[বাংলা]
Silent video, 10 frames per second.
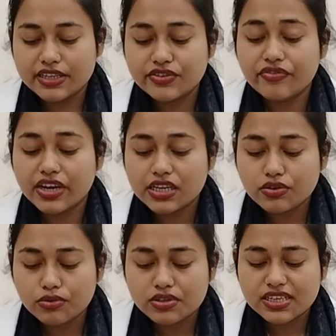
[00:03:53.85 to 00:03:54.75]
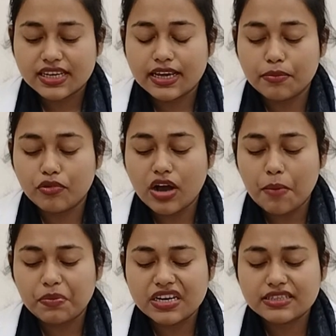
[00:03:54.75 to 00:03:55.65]
রিজুভেনেট করছে এবং
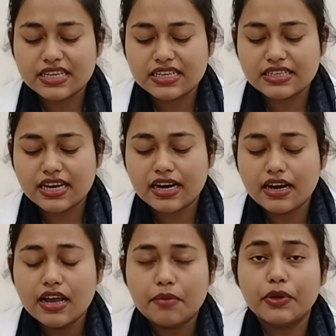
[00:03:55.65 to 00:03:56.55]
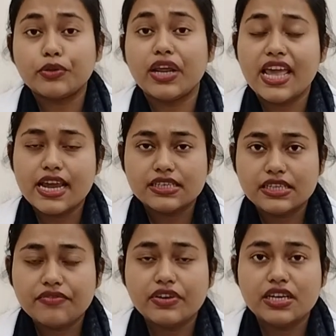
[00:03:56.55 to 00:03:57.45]
আপনার স্কিনটার ভিতরে
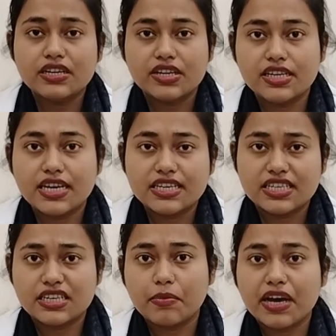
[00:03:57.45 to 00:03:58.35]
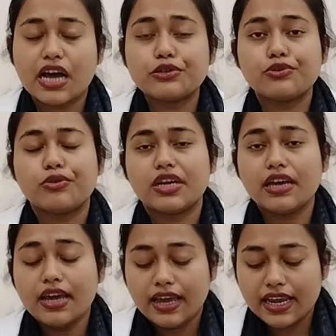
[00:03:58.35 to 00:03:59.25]
অ্যাক্টিভ ইনগ্রিডিয়েন্ট হিসেবে কাজ
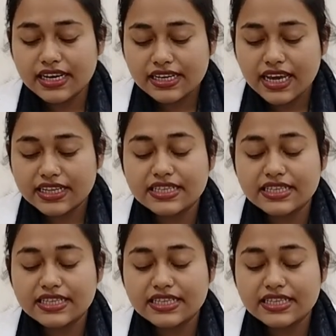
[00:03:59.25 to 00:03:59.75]
করে অ্যান্টি